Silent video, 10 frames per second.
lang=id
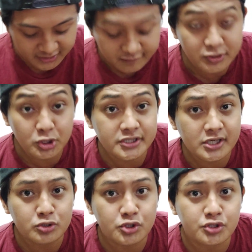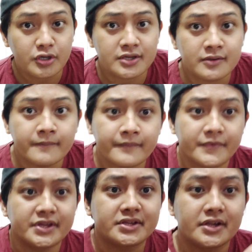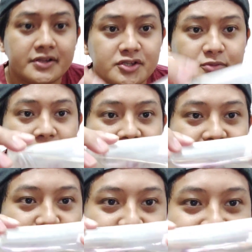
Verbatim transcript: next video aja aku tunjukin detailnya cuma intinya aku